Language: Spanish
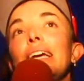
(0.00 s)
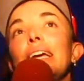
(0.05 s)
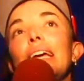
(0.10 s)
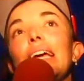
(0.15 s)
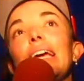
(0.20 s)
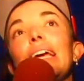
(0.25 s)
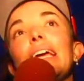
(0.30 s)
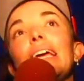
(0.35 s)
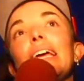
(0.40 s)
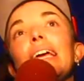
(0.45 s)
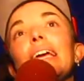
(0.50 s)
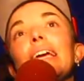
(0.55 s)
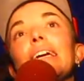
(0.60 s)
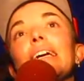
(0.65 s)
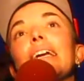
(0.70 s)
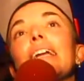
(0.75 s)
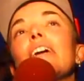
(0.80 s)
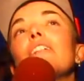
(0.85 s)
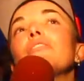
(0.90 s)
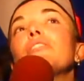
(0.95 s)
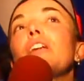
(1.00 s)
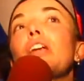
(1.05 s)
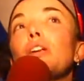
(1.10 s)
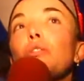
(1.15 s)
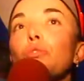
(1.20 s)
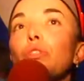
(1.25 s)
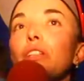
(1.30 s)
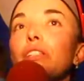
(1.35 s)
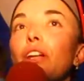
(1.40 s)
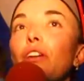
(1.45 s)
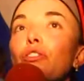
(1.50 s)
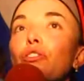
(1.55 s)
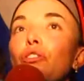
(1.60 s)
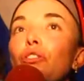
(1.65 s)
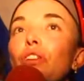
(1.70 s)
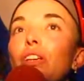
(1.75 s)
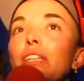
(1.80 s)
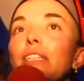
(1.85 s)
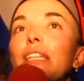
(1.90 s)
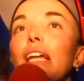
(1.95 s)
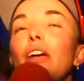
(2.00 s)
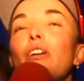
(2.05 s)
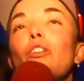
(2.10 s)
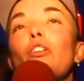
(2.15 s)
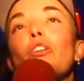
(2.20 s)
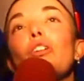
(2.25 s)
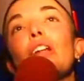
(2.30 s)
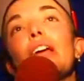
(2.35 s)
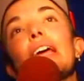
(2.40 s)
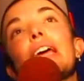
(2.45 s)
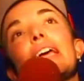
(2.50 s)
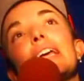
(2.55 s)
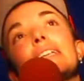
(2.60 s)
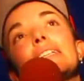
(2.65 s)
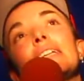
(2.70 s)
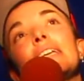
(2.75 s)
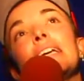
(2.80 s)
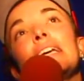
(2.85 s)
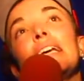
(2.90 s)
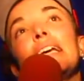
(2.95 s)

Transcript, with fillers: eh, he ganado tres rutas de los conquistadores,